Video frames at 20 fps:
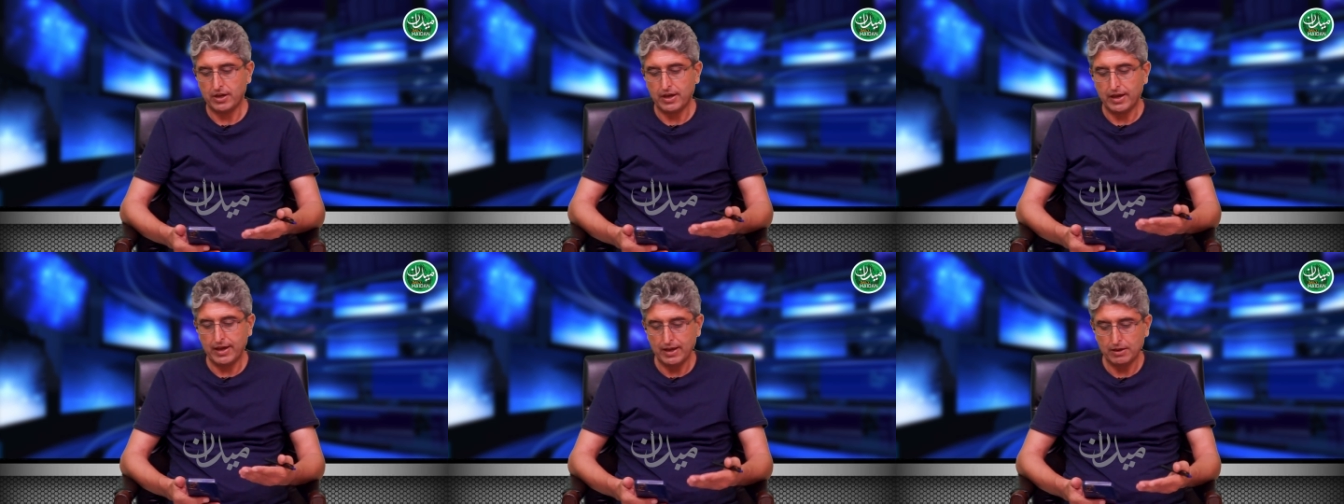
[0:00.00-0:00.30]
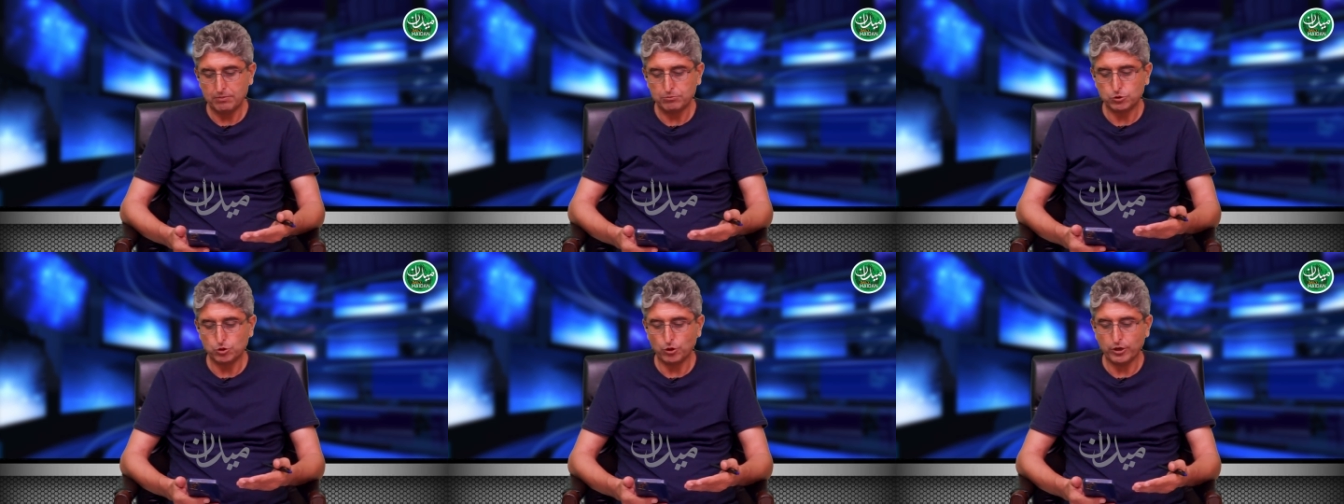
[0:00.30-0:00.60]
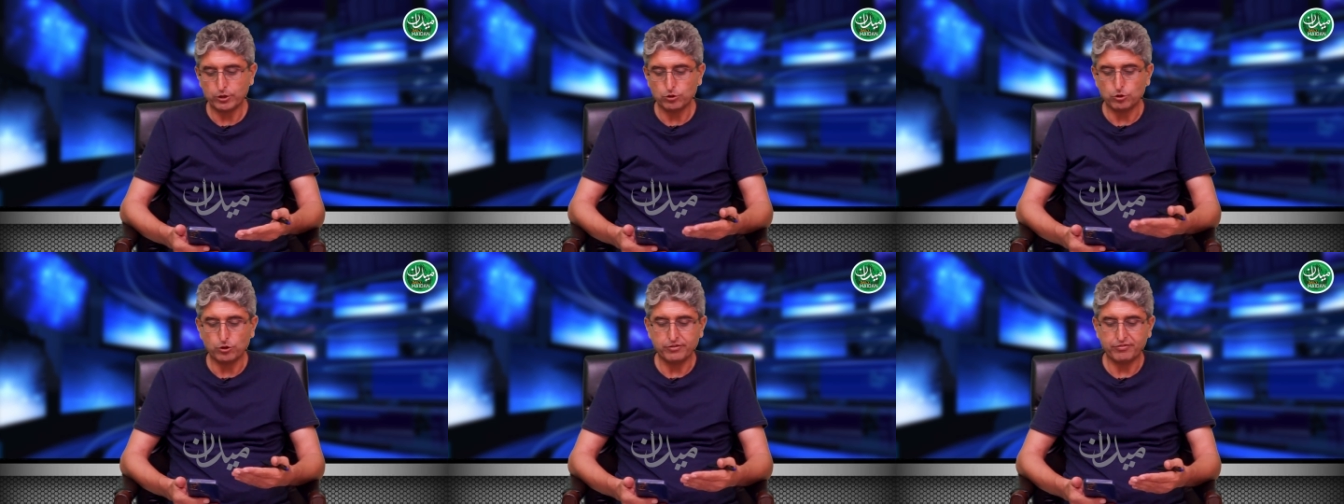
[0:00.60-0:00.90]
अहम जो
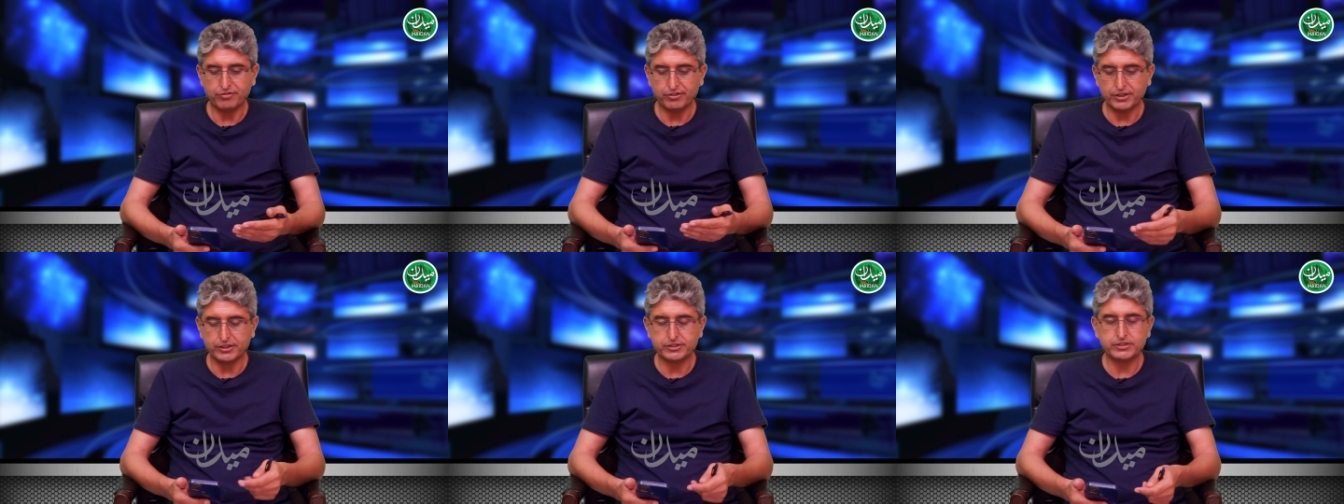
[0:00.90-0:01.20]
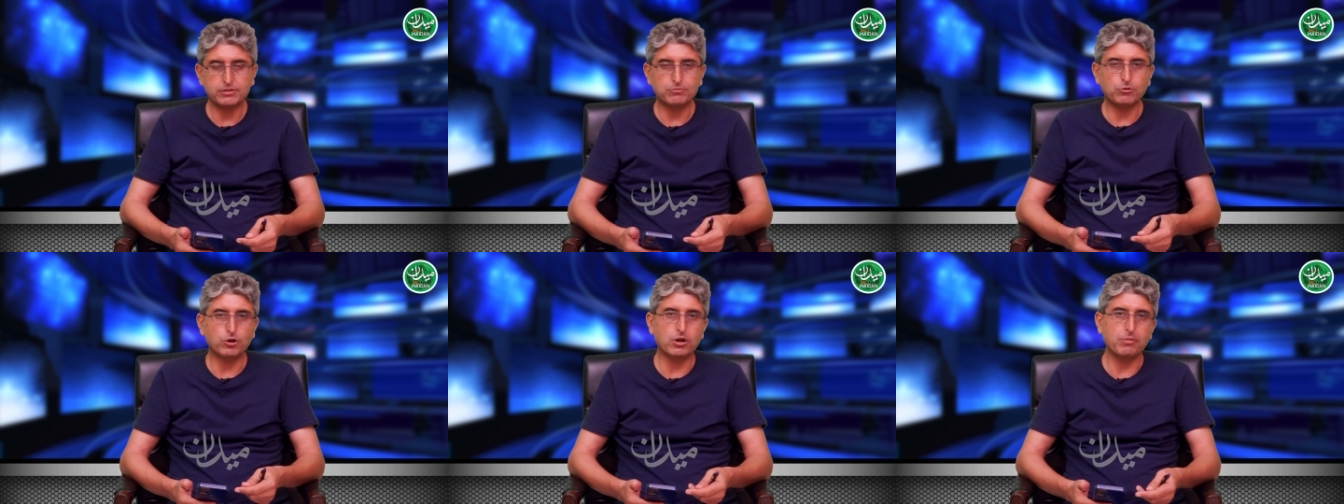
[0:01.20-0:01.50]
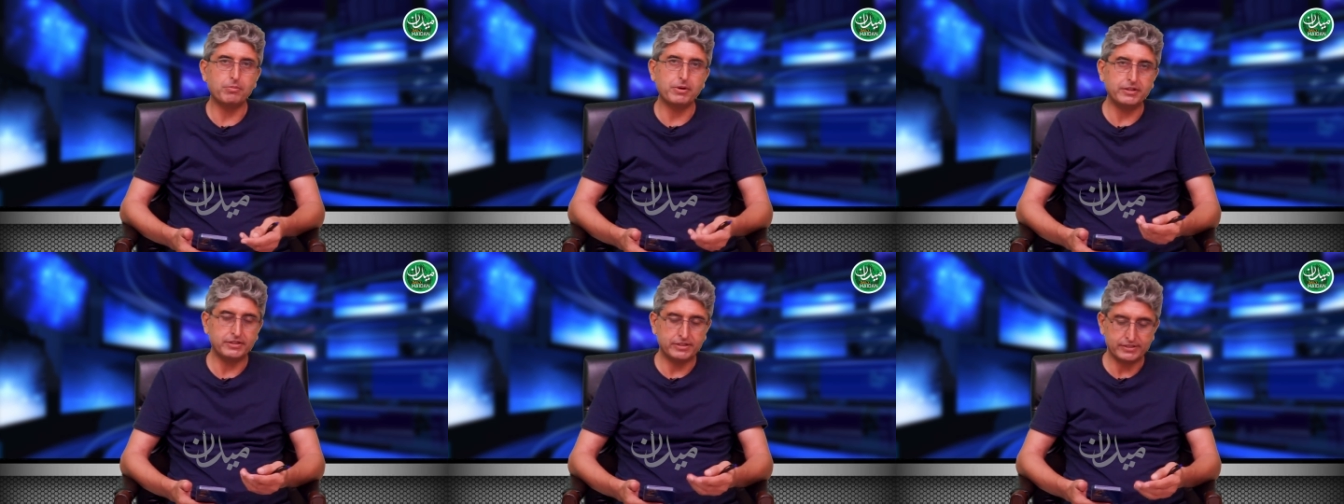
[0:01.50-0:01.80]
एक नोटिफिकेशन
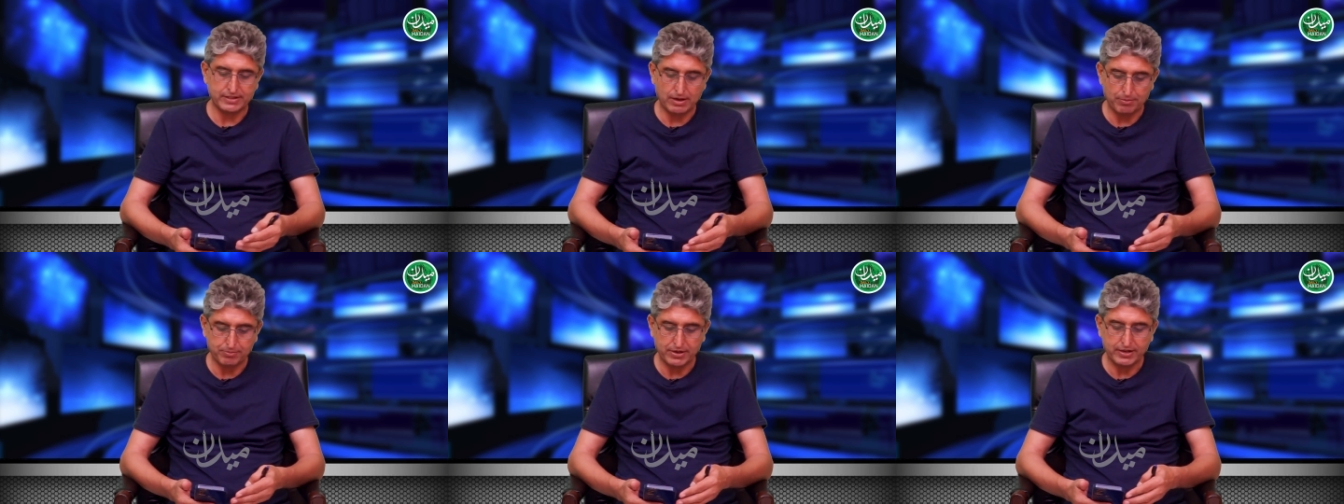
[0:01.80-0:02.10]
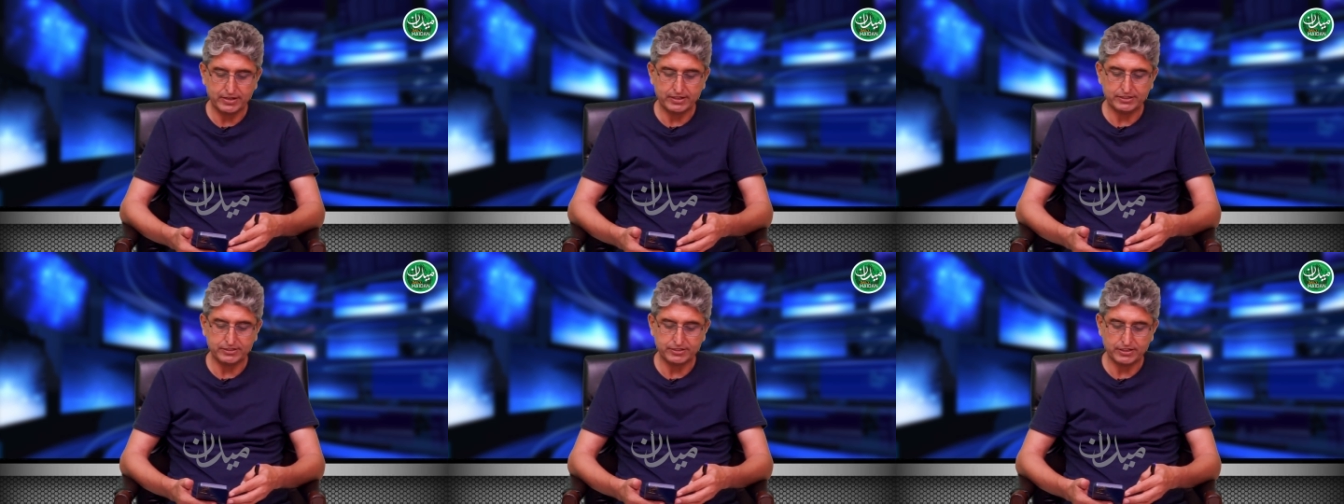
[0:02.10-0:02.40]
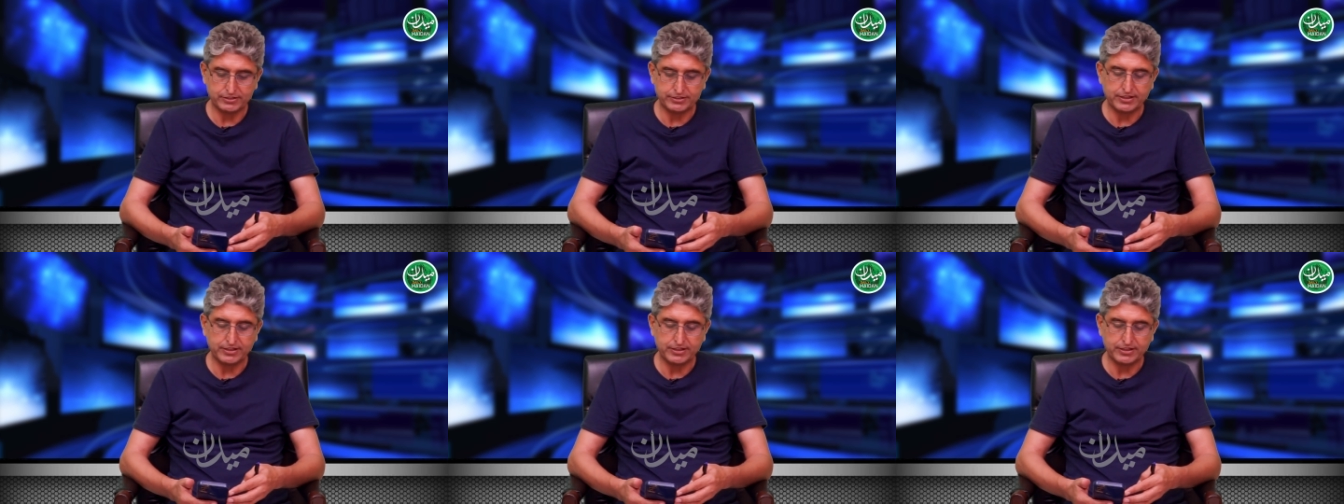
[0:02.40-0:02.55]
महकम इंतज़ामिया ने